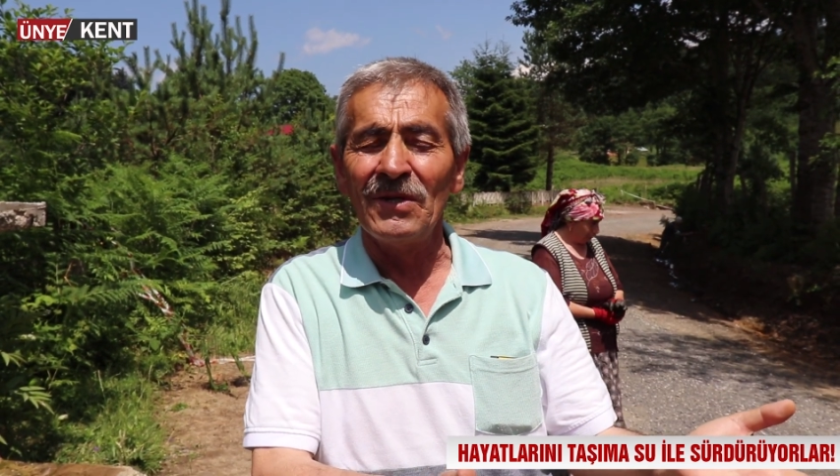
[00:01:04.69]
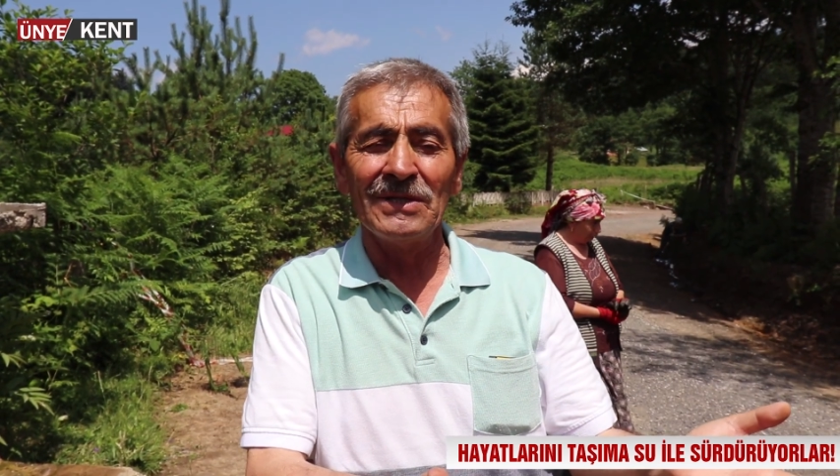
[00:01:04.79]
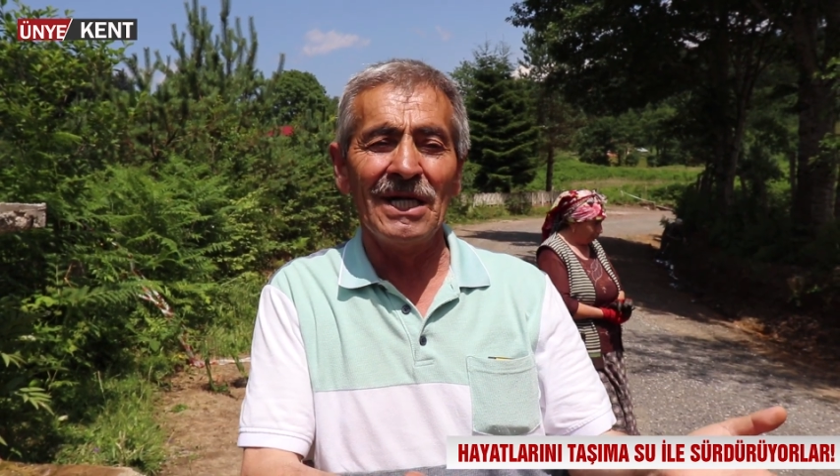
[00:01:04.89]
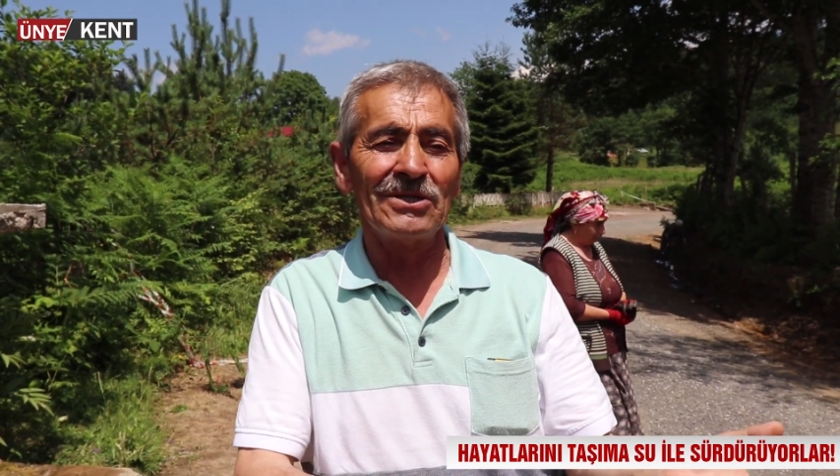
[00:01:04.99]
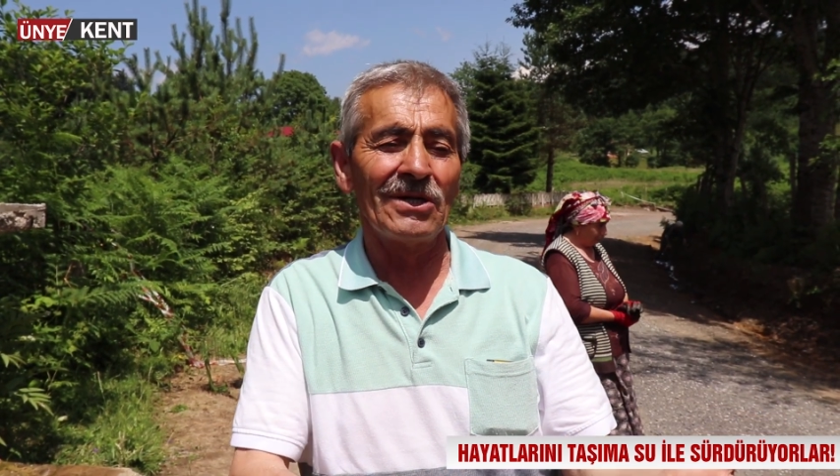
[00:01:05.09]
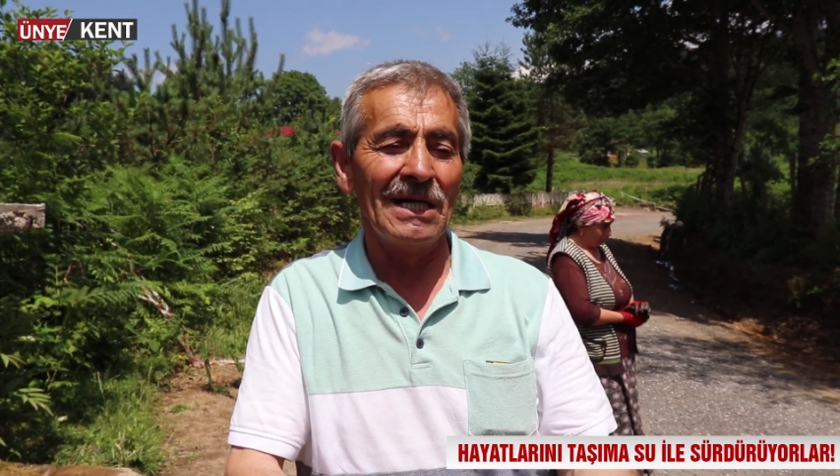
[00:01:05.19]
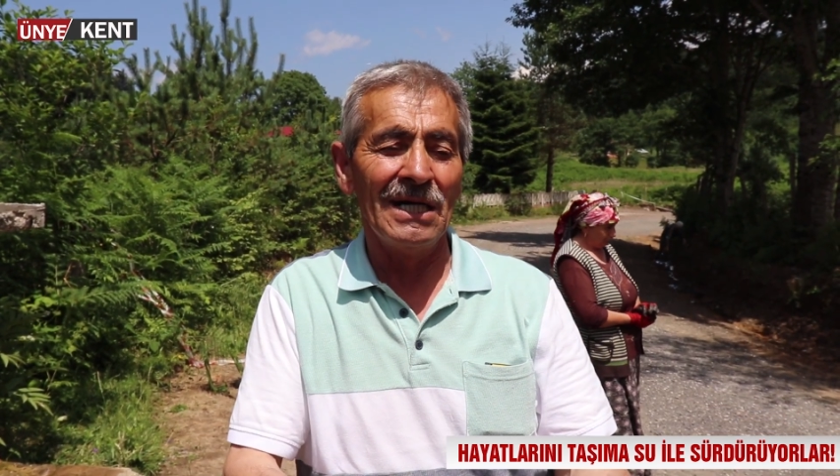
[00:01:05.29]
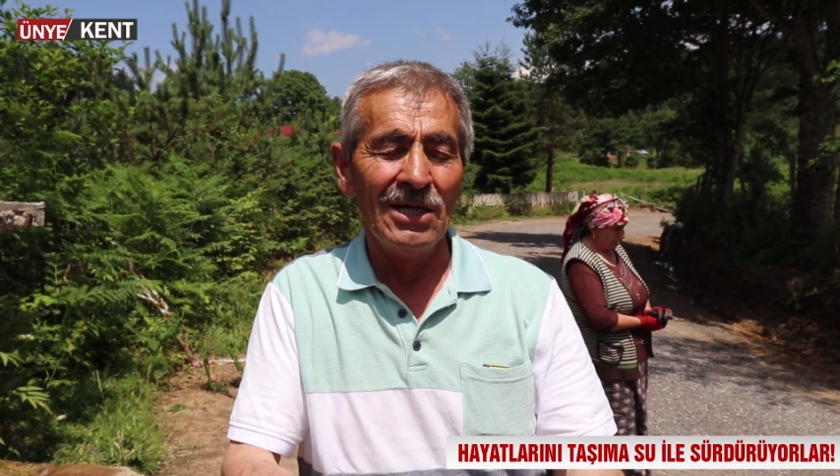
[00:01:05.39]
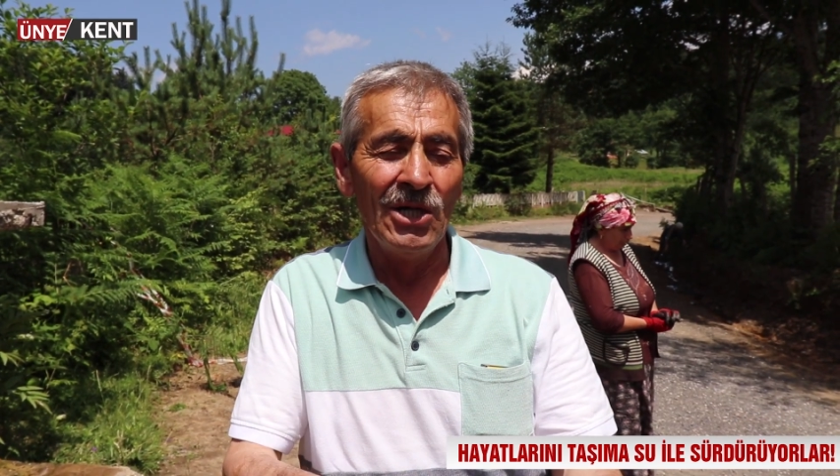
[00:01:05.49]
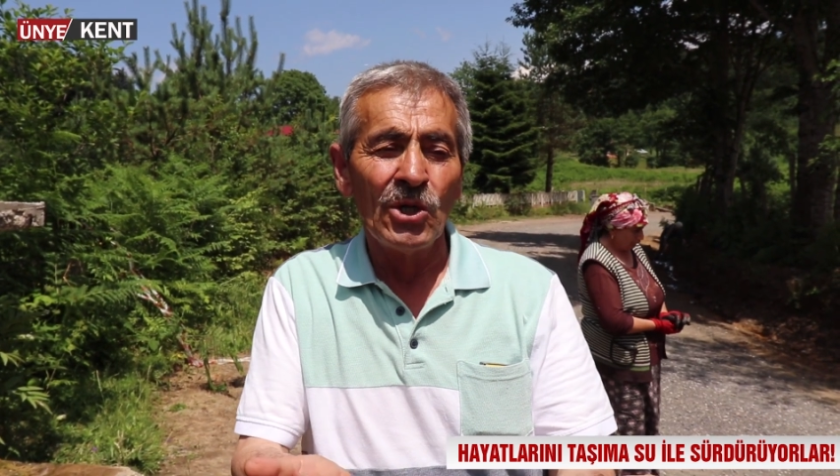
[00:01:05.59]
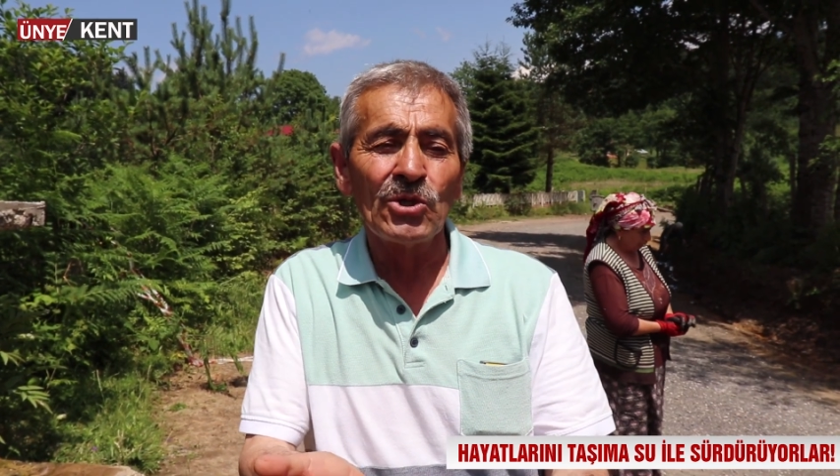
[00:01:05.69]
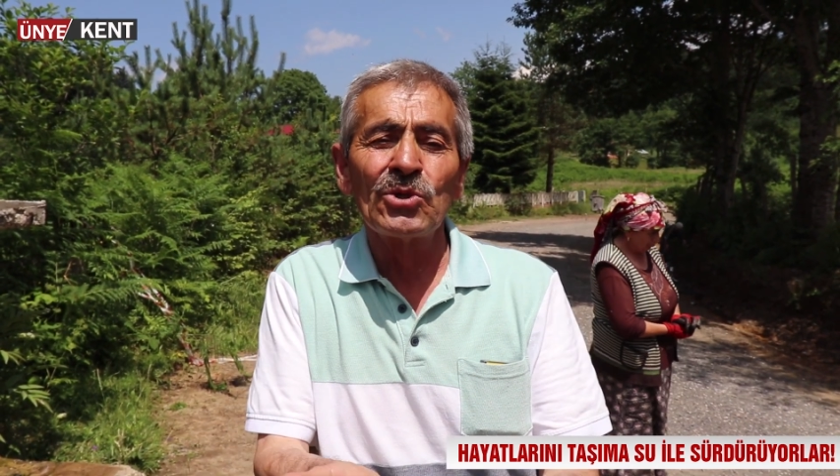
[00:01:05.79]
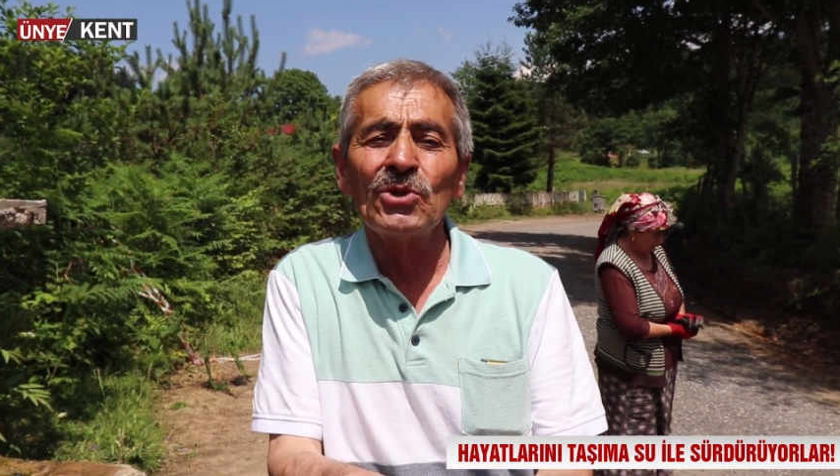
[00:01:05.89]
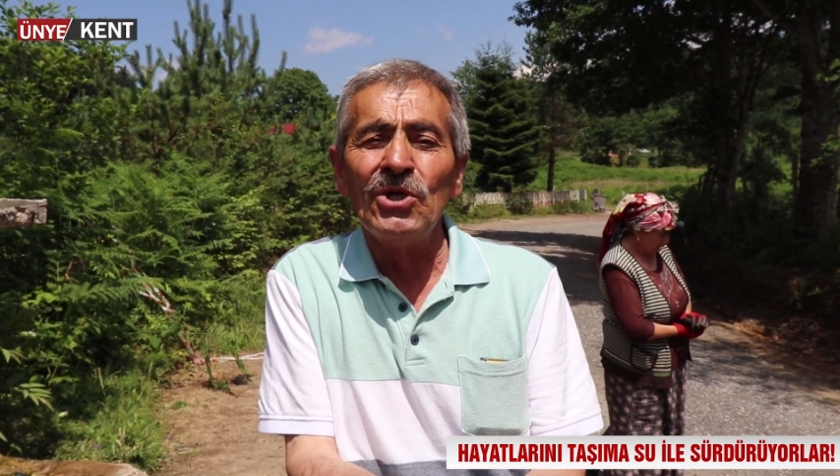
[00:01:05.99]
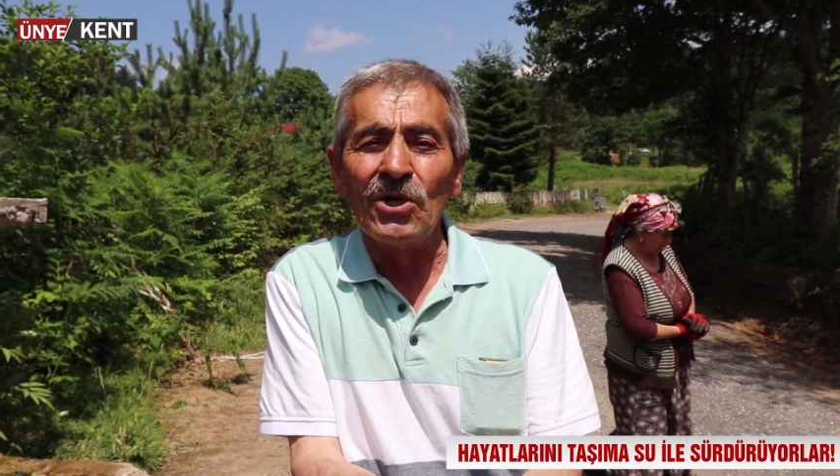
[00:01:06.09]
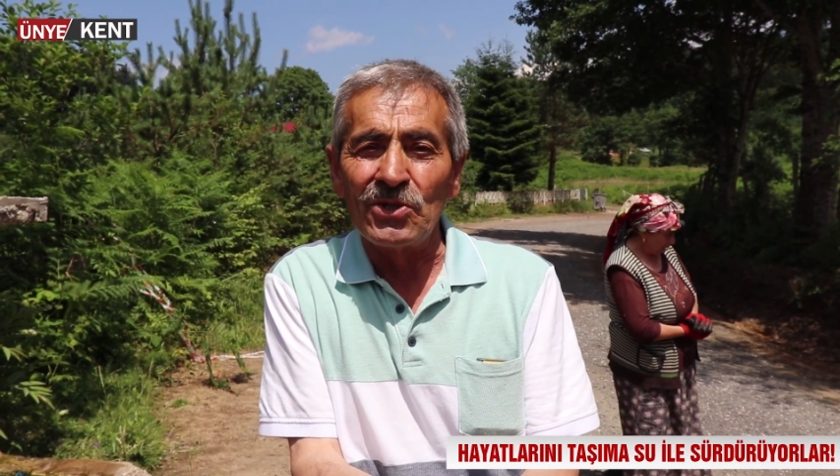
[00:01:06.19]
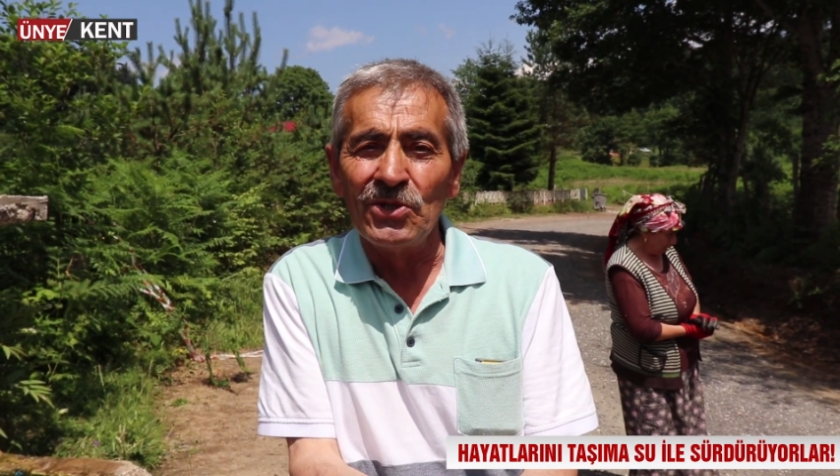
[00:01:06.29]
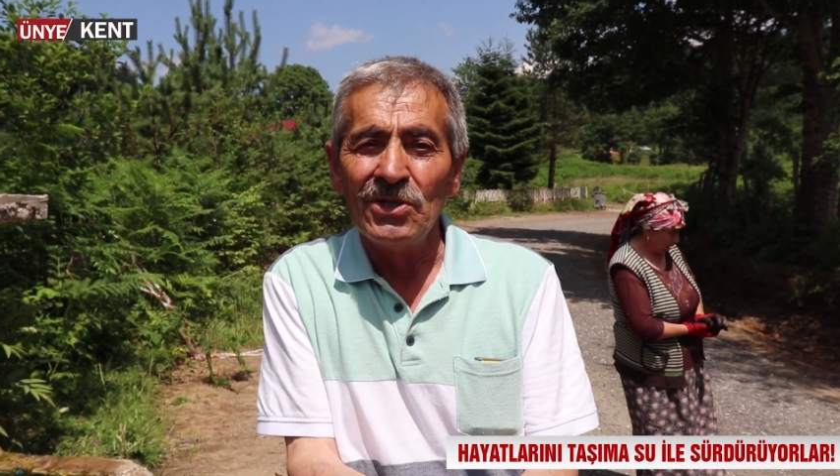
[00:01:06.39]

Ondan sonra su yok.